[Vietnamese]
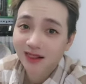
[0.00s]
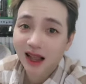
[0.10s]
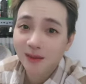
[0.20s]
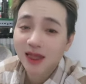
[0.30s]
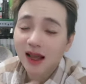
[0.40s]

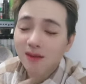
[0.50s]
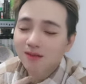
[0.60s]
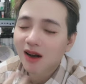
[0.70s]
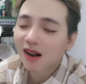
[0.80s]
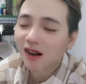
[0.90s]
cảm giác
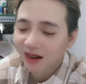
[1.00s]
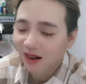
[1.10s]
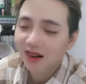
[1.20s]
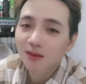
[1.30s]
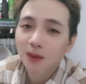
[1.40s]
bất
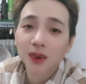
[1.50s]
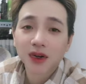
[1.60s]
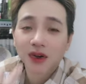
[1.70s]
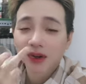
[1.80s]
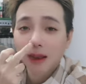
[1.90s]
lực có mọi
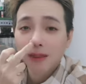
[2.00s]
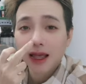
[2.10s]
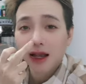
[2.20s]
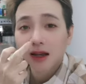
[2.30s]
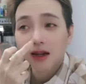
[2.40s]
người cảm
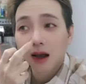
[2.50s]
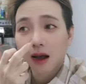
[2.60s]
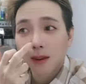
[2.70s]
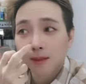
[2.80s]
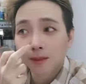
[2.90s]
giác rất là